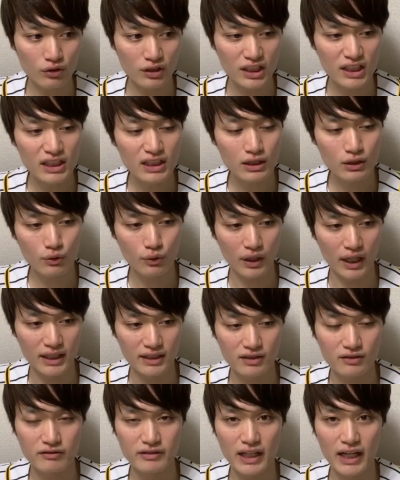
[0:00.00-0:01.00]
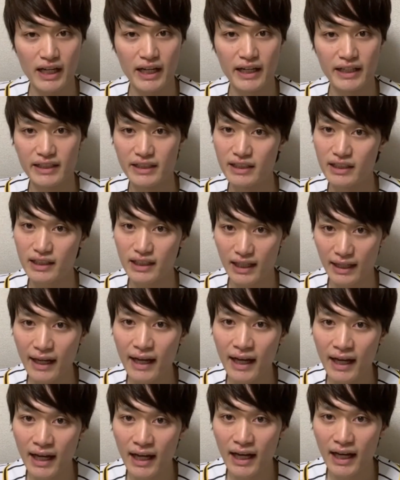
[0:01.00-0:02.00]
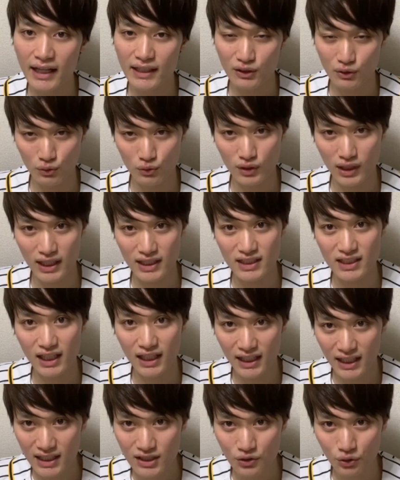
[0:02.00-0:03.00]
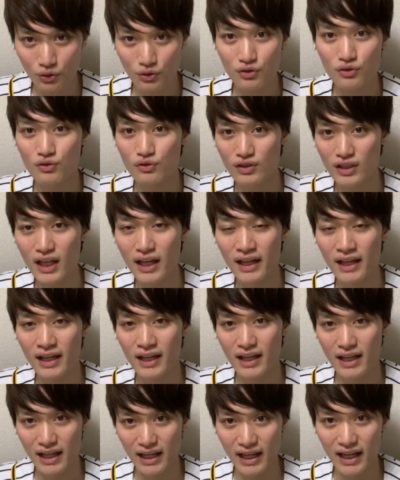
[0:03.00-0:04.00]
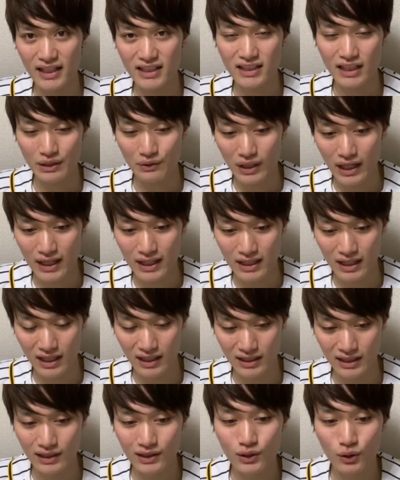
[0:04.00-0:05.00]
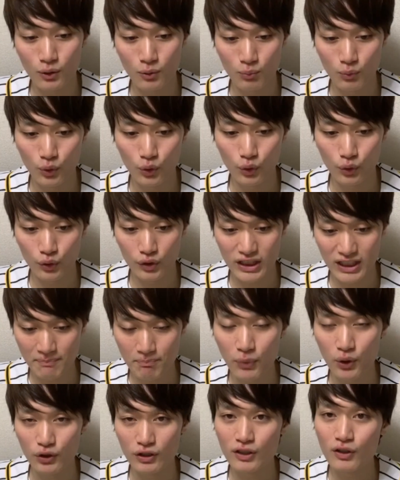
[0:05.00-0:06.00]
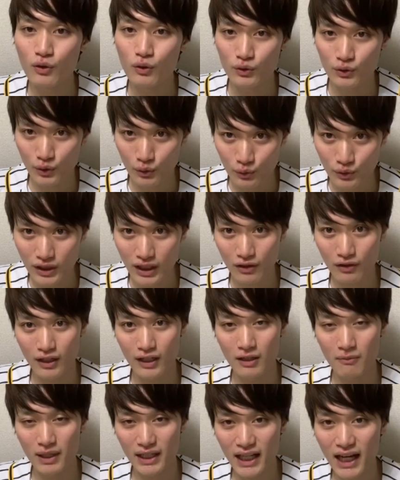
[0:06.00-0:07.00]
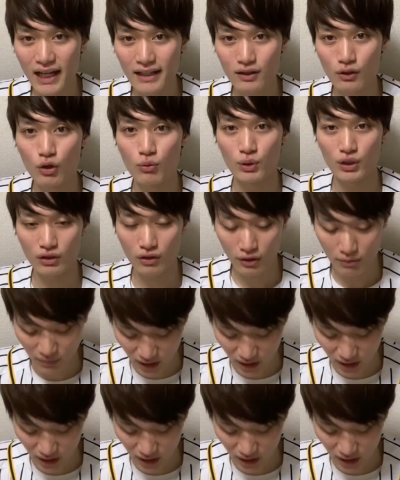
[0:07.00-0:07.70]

とヒットが少ないかなという感じがね、ちょっとするんで、えー、明日ぐらい、えー、ヒットをもういっぽんにほんと打ってくれればなと思っており